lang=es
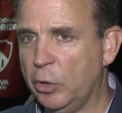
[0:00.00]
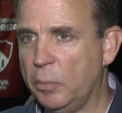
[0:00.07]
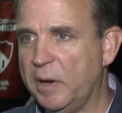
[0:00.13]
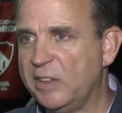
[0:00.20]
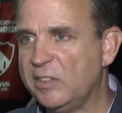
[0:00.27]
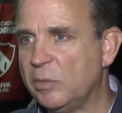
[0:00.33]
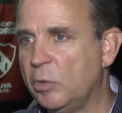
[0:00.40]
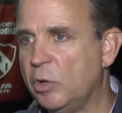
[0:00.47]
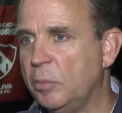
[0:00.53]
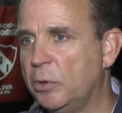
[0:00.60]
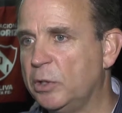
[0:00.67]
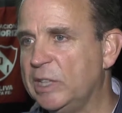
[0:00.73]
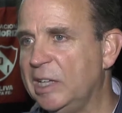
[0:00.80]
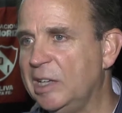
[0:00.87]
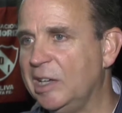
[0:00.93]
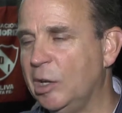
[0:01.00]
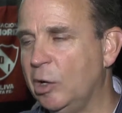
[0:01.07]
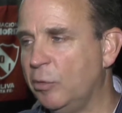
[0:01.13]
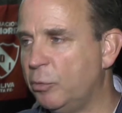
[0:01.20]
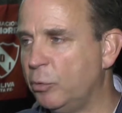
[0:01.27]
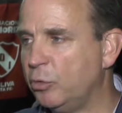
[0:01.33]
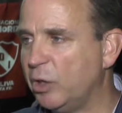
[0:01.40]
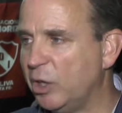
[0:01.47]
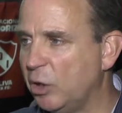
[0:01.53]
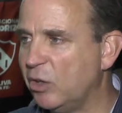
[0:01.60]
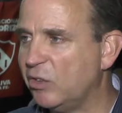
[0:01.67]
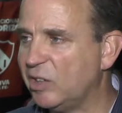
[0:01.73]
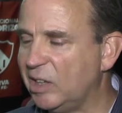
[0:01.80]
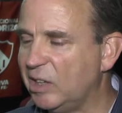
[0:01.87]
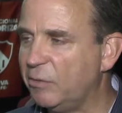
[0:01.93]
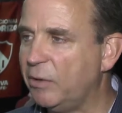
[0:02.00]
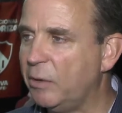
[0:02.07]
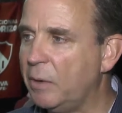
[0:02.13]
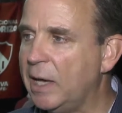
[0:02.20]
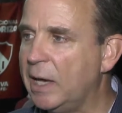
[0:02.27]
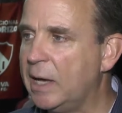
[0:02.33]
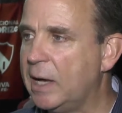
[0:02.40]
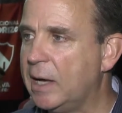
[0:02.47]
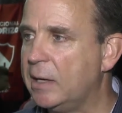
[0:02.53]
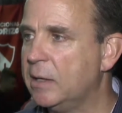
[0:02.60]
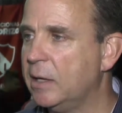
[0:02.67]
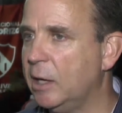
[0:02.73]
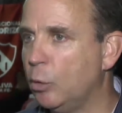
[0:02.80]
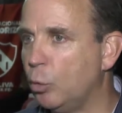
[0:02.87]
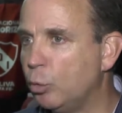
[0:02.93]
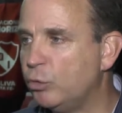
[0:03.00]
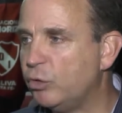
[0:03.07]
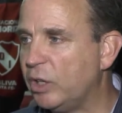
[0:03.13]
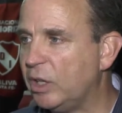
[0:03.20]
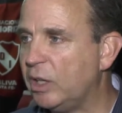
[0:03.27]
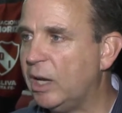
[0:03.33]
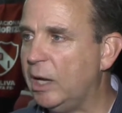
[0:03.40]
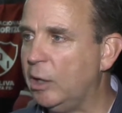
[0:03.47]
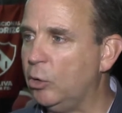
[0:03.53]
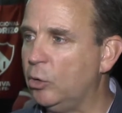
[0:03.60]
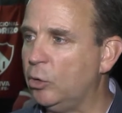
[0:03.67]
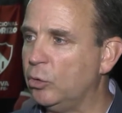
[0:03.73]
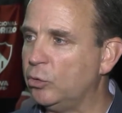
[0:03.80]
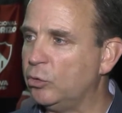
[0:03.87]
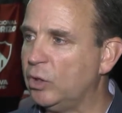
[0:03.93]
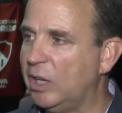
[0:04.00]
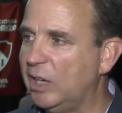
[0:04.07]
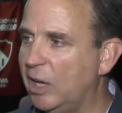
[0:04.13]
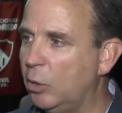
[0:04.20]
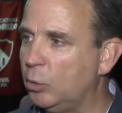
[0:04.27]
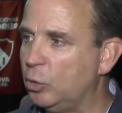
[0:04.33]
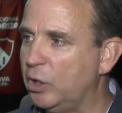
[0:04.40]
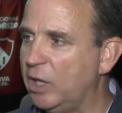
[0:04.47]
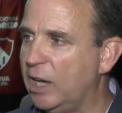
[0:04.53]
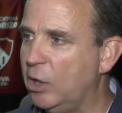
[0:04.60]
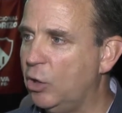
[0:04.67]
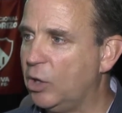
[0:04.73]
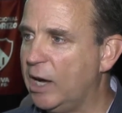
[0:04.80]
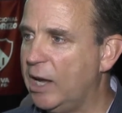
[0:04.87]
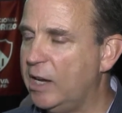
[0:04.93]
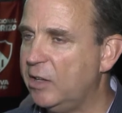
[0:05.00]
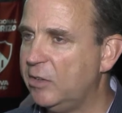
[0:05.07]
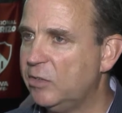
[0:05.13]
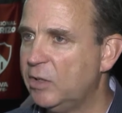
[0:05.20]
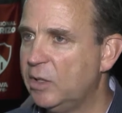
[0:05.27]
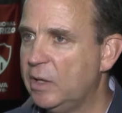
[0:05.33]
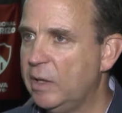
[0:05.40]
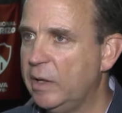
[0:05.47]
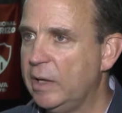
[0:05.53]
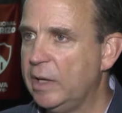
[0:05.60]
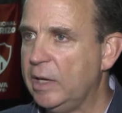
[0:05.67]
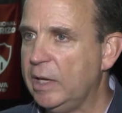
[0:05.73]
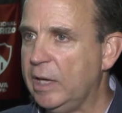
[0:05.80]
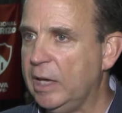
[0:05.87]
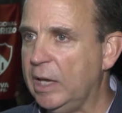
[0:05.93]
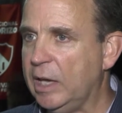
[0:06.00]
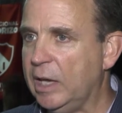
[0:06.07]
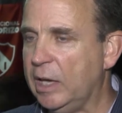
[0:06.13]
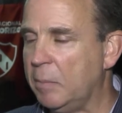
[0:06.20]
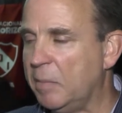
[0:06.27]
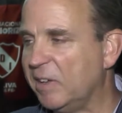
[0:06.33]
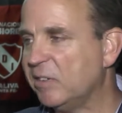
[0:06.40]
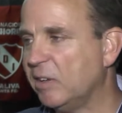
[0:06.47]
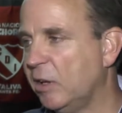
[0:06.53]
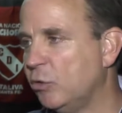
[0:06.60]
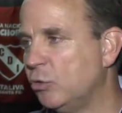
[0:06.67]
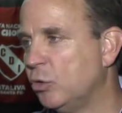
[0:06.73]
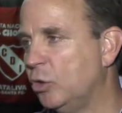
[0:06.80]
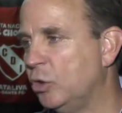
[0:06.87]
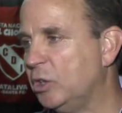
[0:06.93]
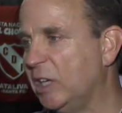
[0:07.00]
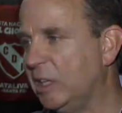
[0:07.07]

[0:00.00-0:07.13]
nos parece muy importante que los funcionarios de Santa Fe vengan, escuchen a, a las autoridades locales y en base a eso